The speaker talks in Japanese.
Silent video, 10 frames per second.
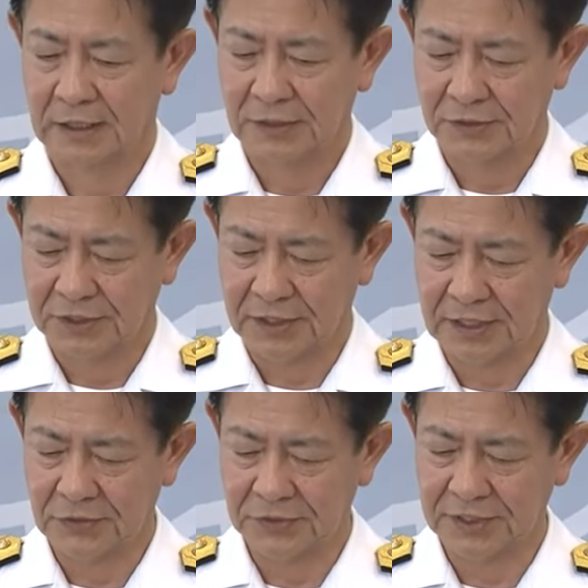そし
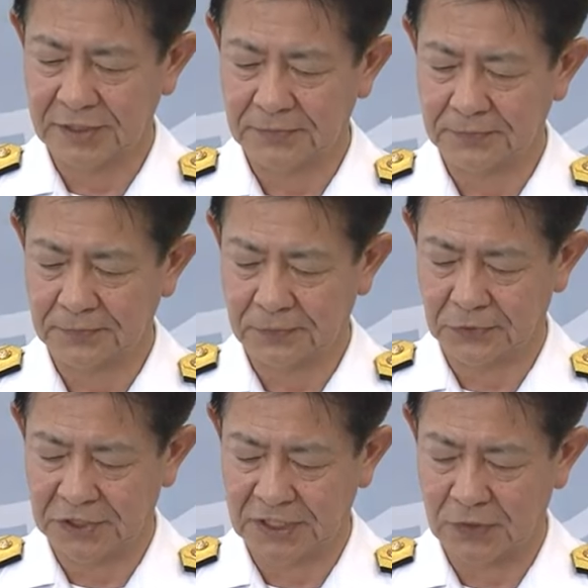てあの政府
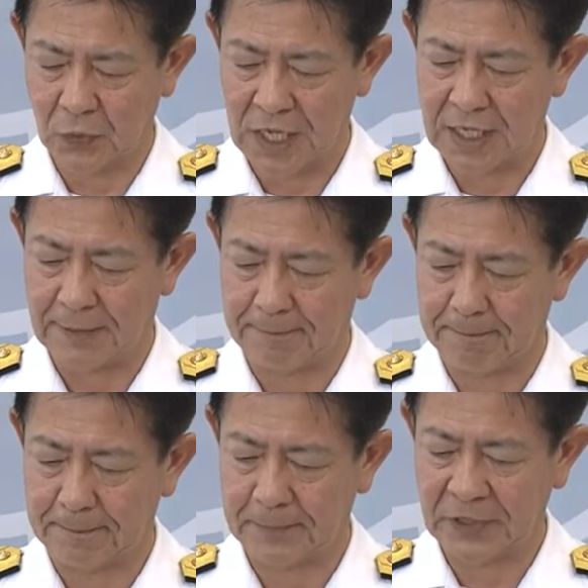としては、
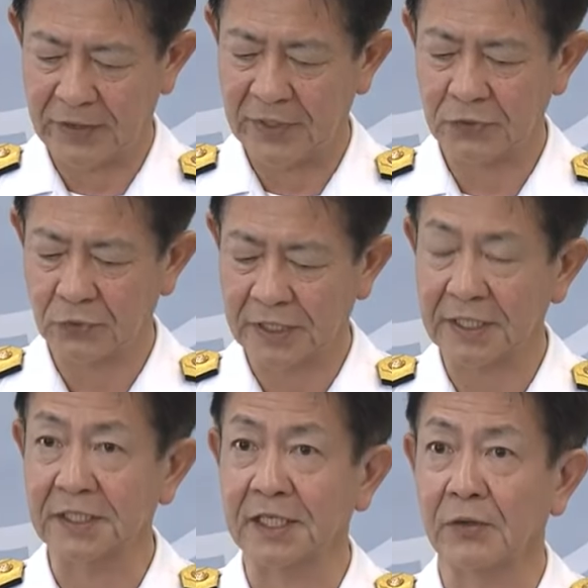台湾との
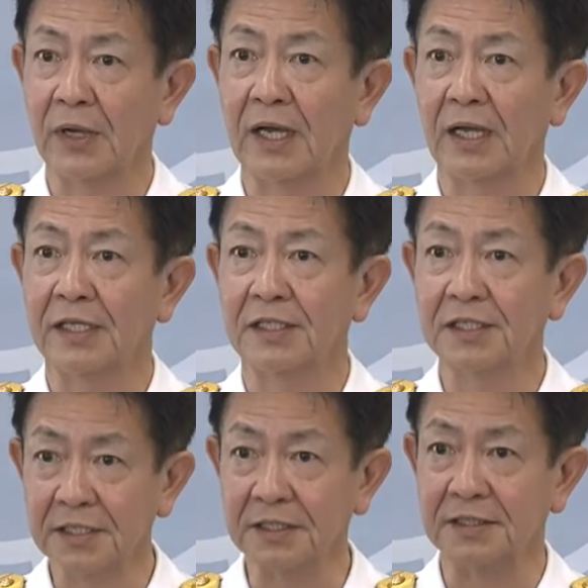関係は
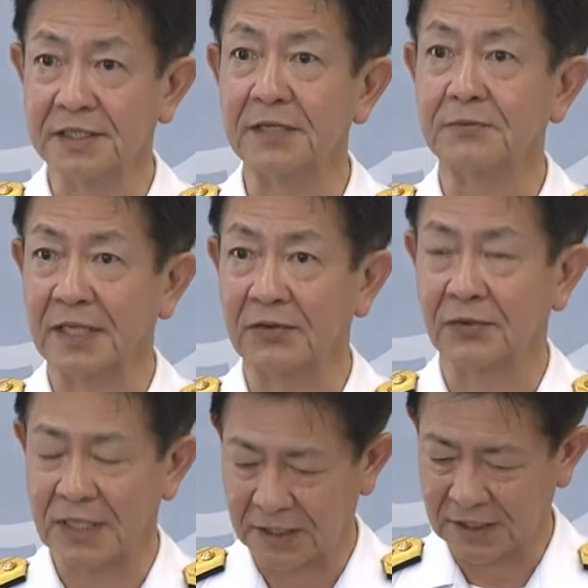非政府間の
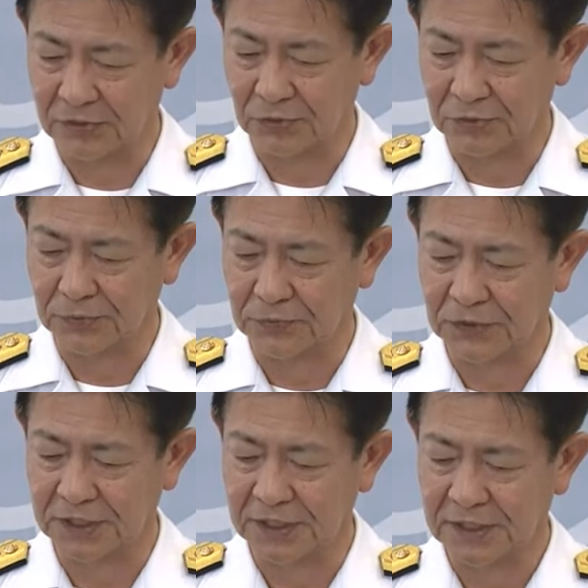関係というふう
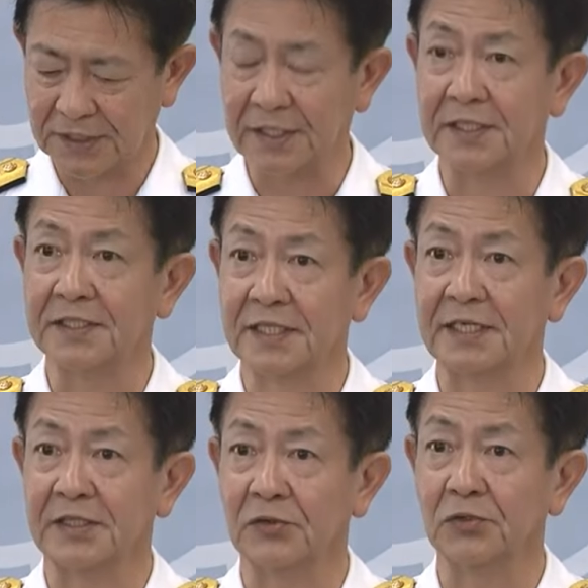に整理さ
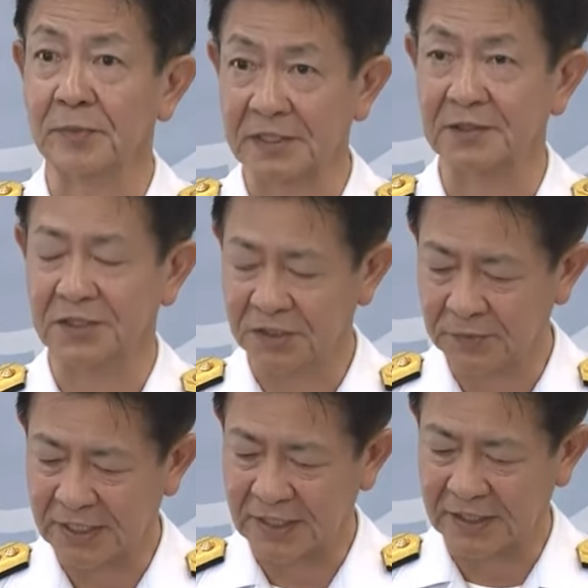れております、実
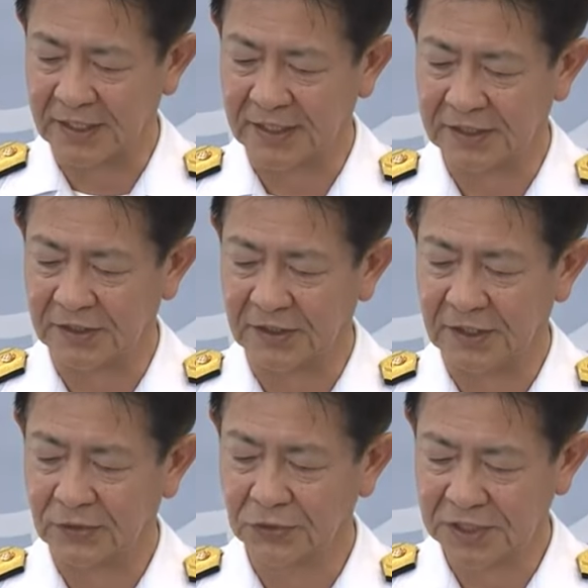務関係に
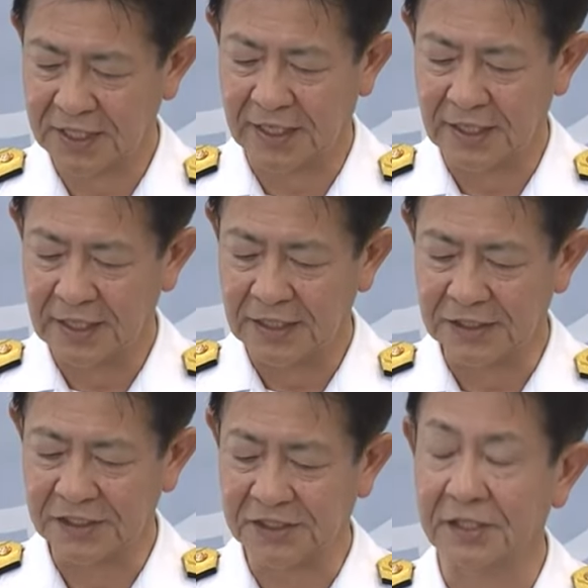として維
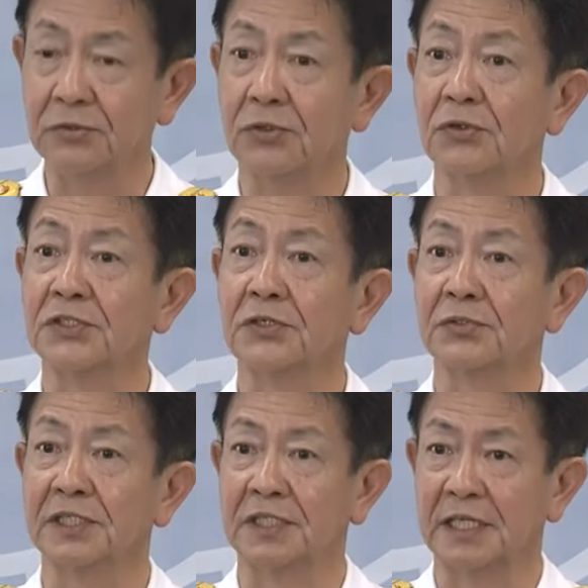持していくとの基
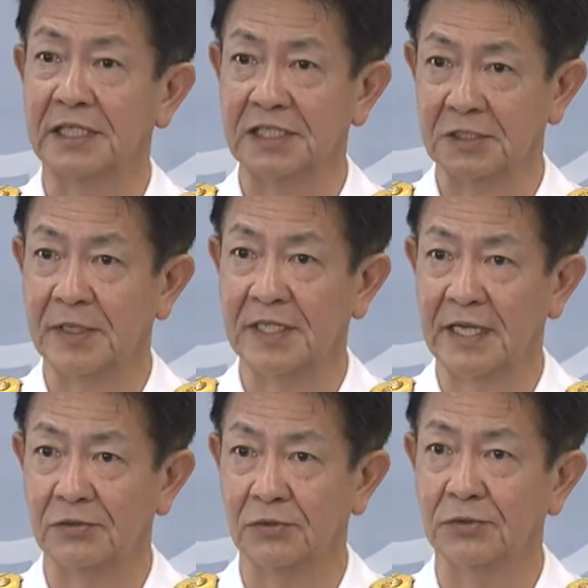本的な立場で
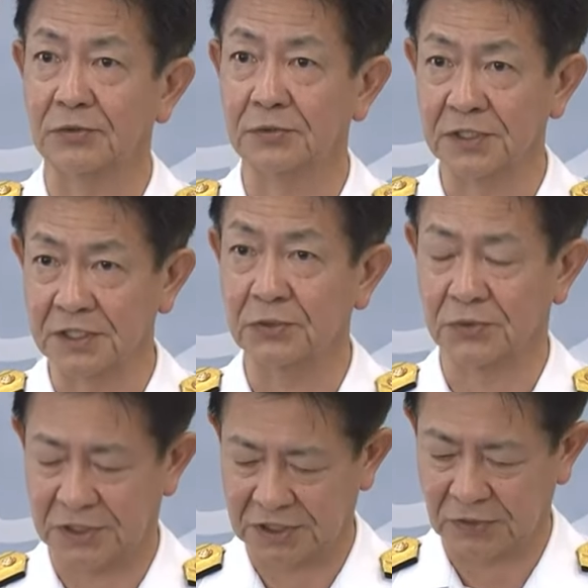あるというふうに承
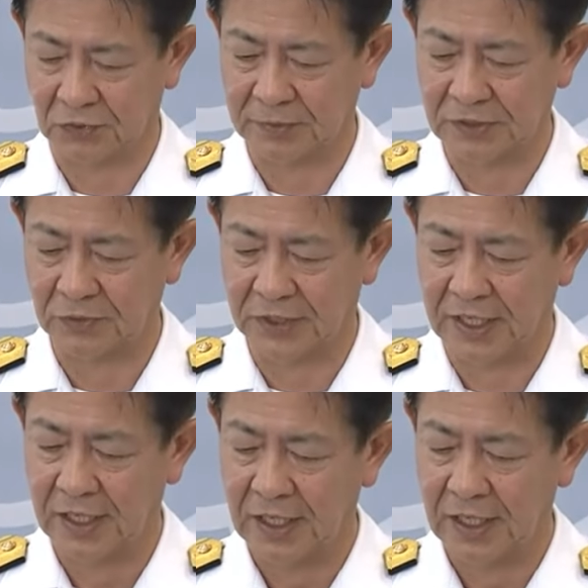知しておりますので、